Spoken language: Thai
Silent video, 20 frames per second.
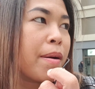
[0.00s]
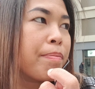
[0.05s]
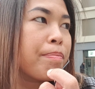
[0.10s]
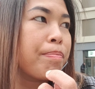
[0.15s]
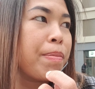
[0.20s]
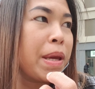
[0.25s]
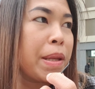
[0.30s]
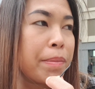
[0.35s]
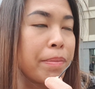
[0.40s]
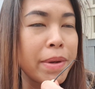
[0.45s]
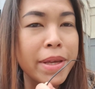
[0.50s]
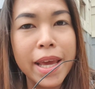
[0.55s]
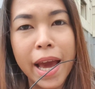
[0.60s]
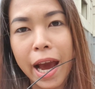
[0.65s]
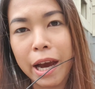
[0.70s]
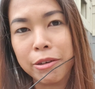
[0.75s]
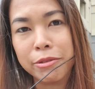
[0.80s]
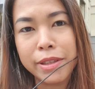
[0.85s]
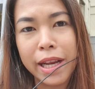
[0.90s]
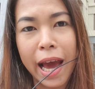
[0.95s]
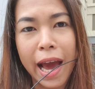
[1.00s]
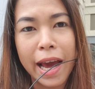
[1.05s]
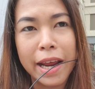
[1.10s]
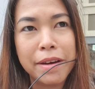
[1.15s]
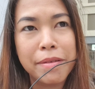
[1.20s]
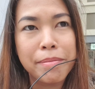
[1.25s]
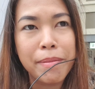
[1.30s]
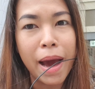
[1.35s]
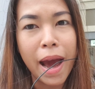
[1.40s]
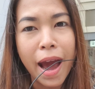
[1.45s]
ปิดมายาวนาน
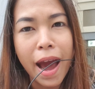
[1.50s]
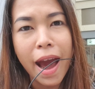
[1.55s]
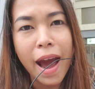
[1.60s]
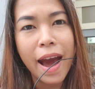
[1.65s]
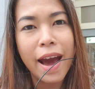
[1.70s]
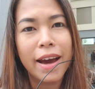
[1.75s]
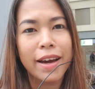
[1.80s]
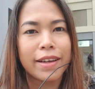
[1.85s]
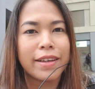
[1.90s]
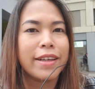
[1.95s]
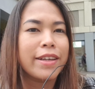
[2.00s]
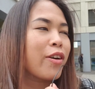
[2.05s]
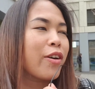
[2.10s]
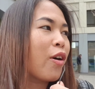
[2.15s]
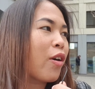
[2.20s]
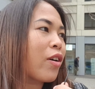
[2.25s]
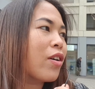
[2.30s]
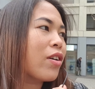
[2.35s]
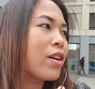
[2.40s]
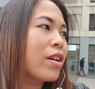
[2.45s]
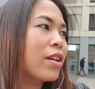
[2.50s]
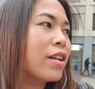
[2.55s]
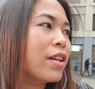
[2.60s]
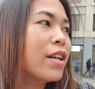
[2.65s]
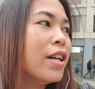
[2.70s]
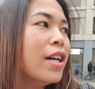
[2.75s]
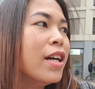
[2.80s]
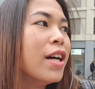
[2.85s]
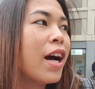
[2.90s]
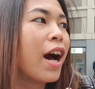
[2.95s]
มากเลยเนาะก็คือ
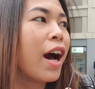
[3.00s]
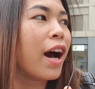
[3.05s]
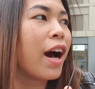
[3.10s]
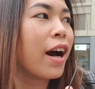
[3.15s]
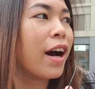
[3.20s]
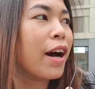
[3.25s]
อ